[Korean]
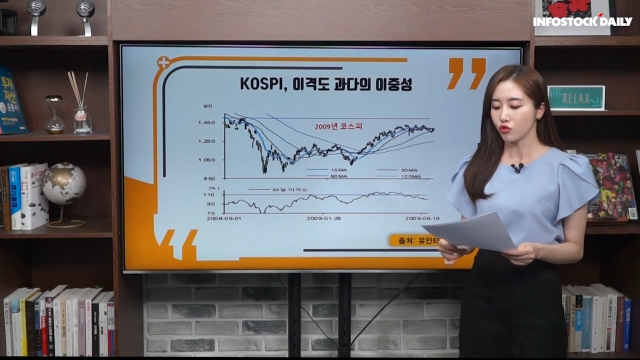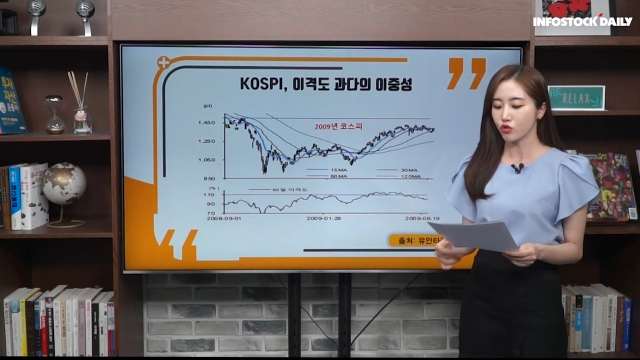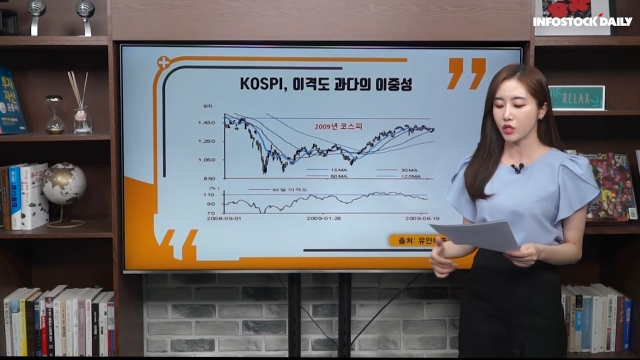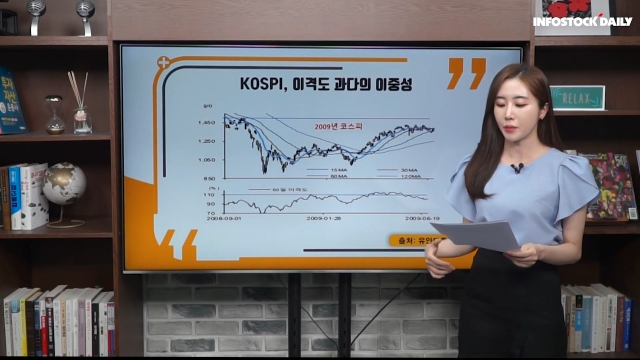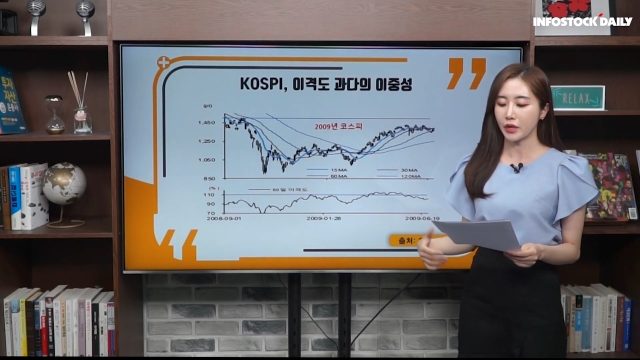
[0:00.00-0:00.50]

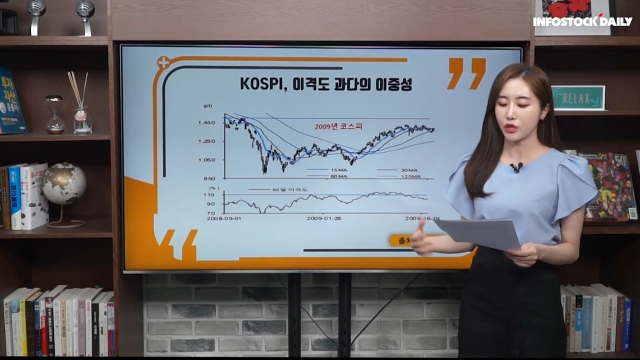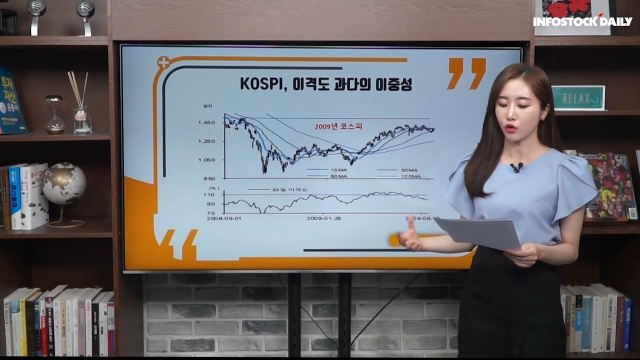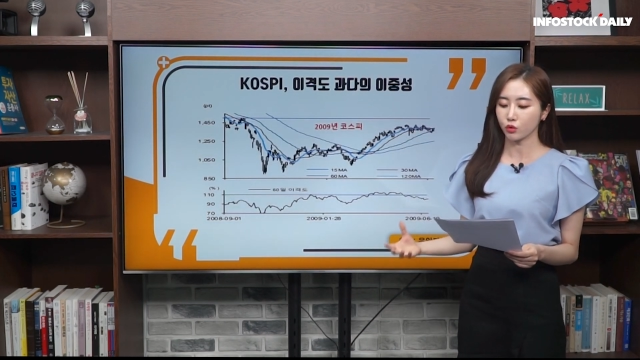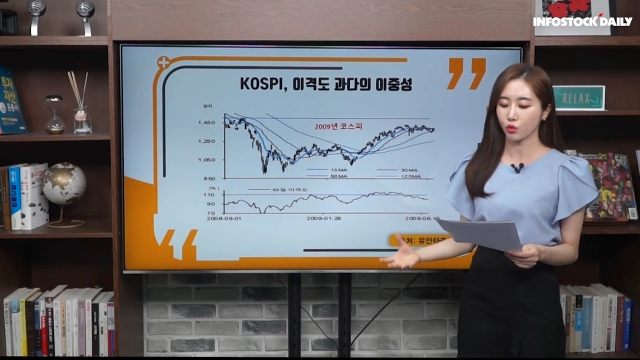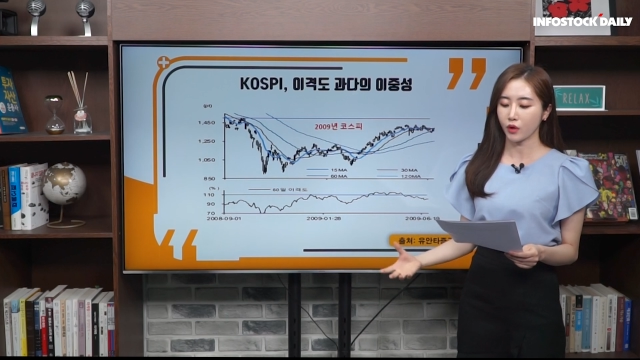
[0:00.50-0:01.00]
60일
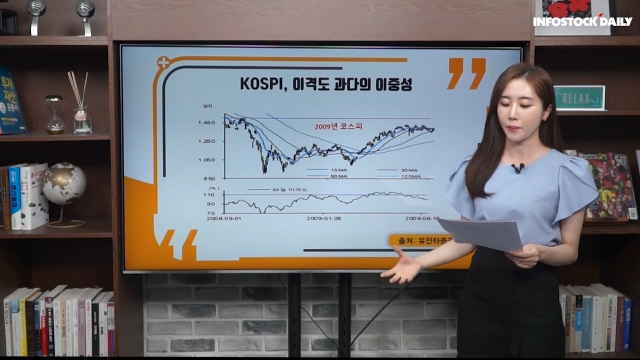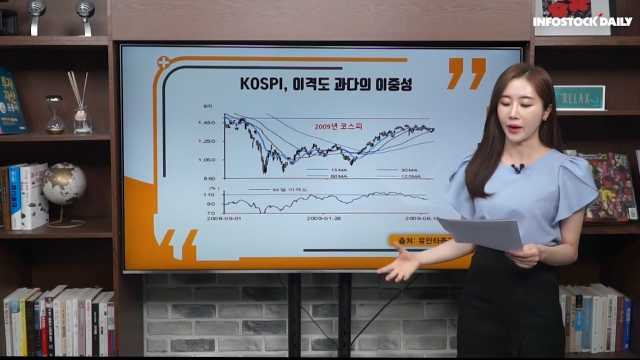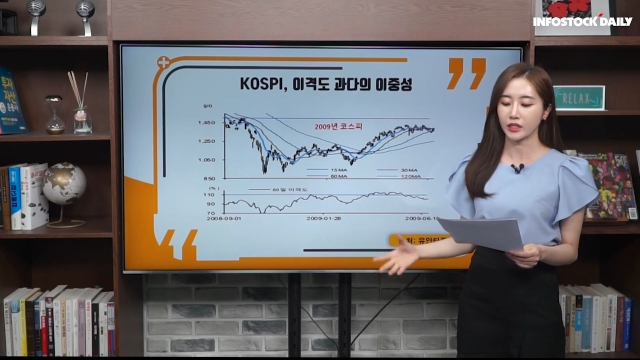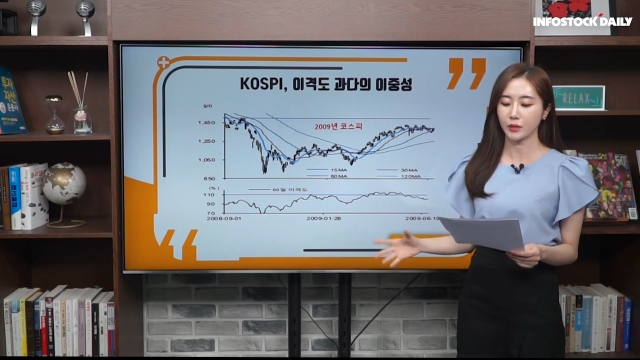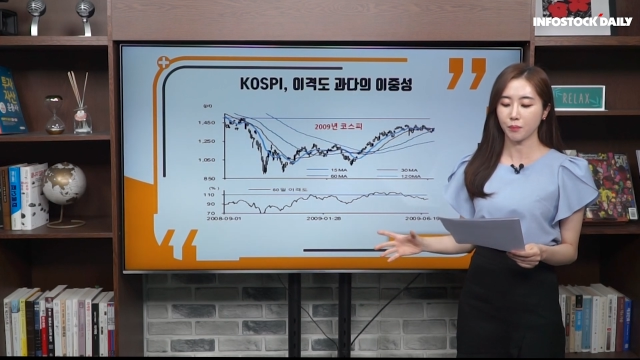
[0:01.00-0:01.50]
이격도가
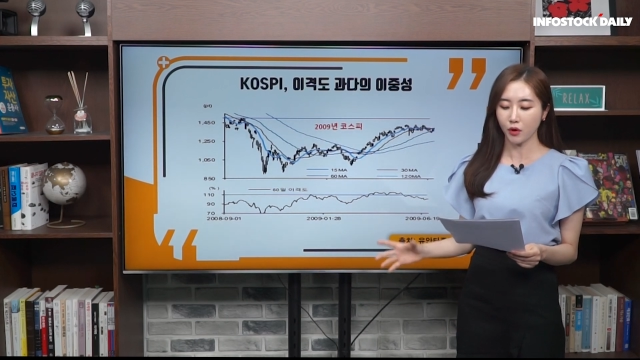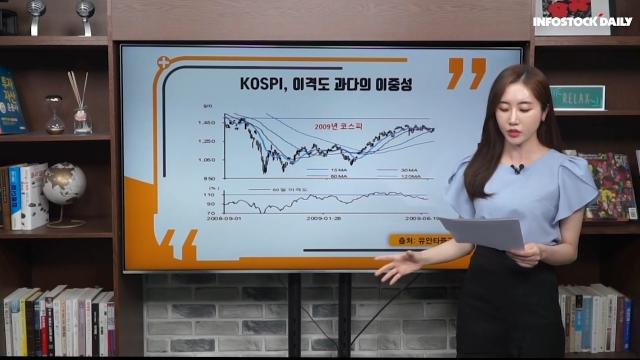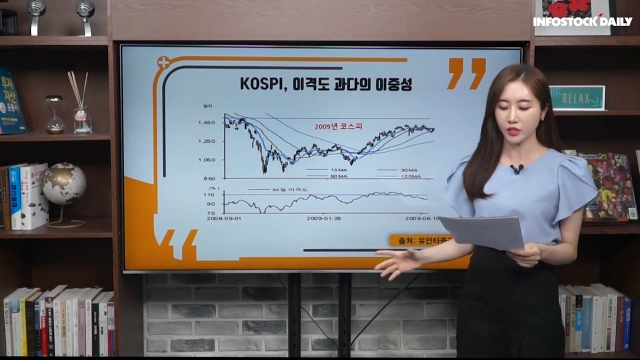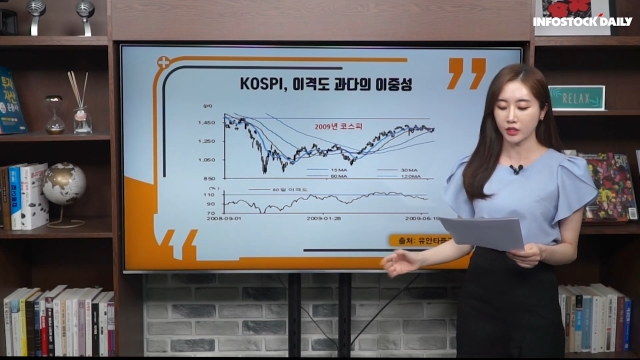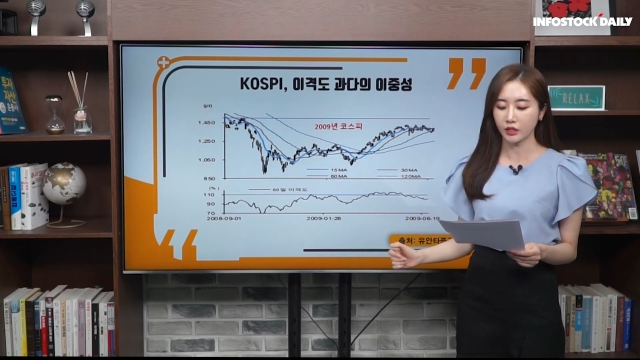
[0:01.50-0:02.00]

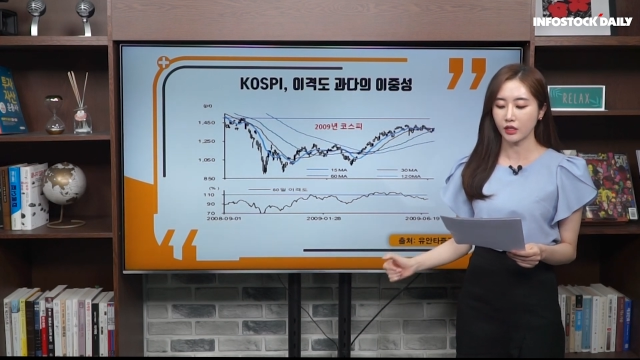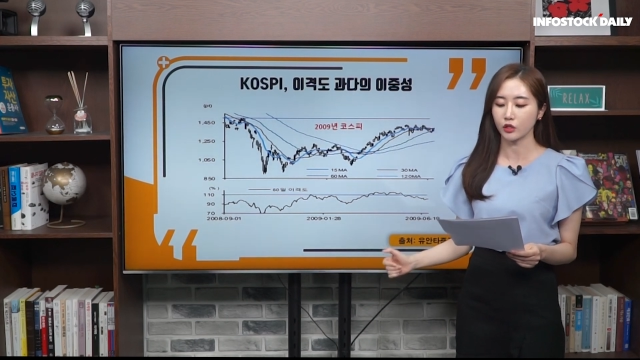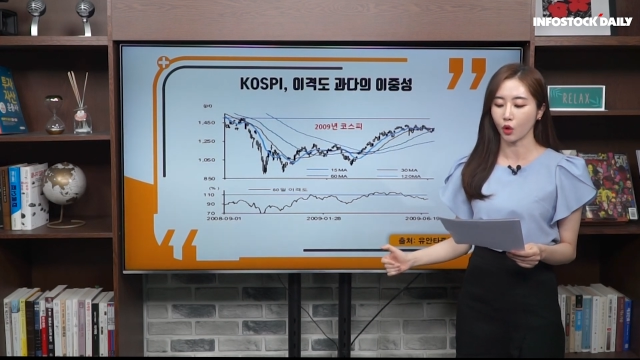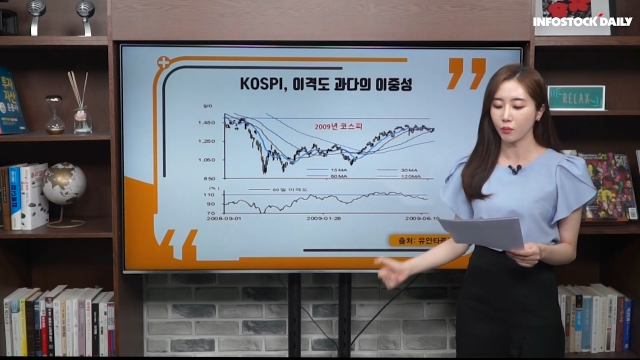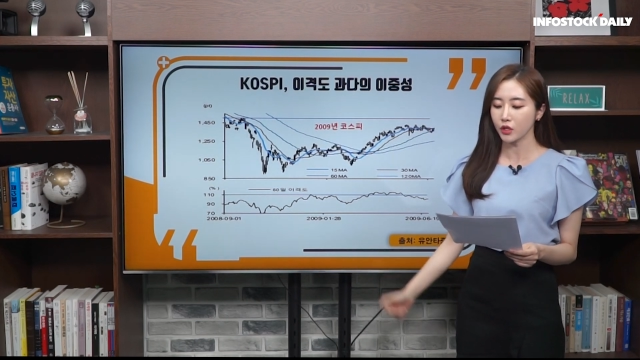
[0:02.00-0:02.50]

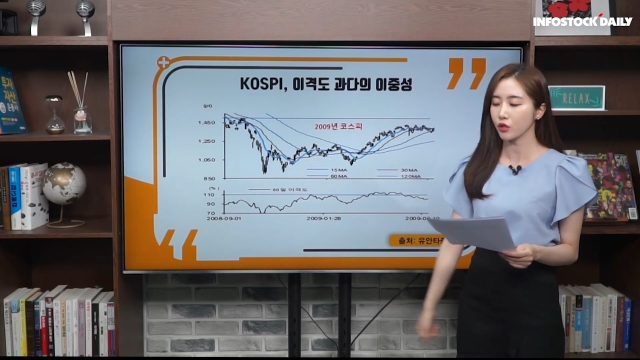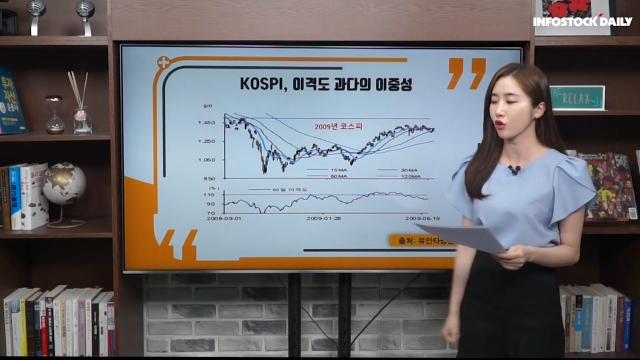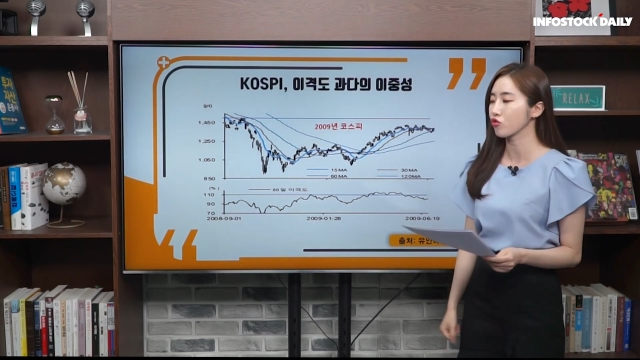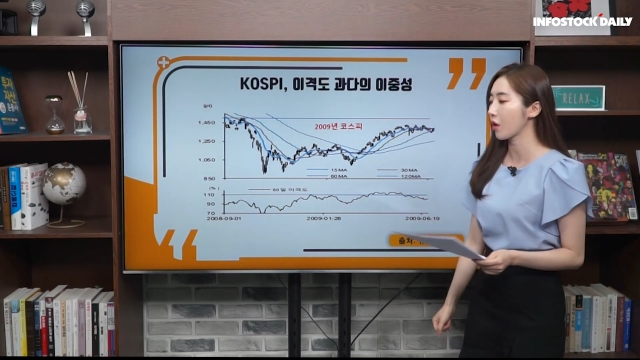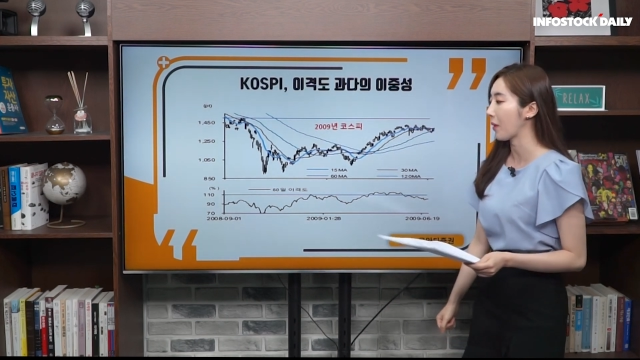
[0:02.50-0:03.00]
110%를 넘는
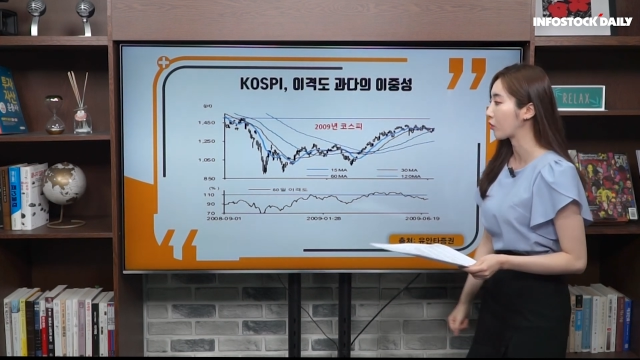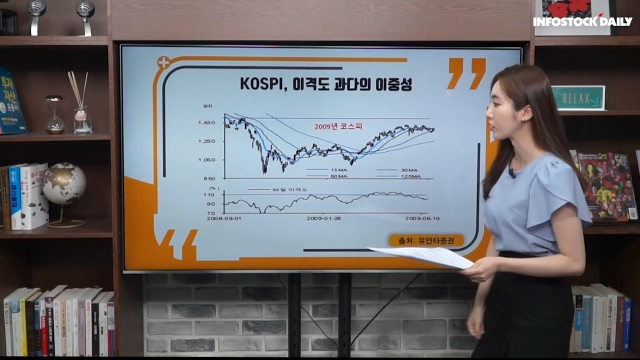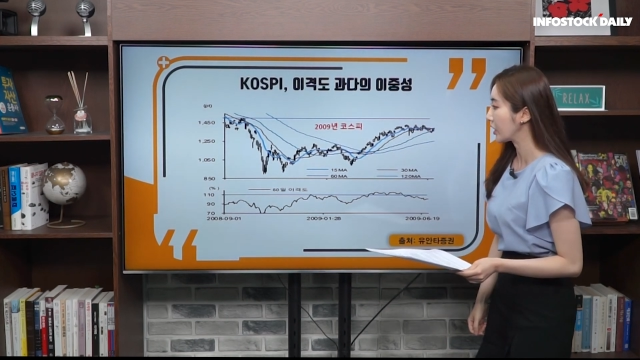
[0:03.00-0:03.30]
경우가 바로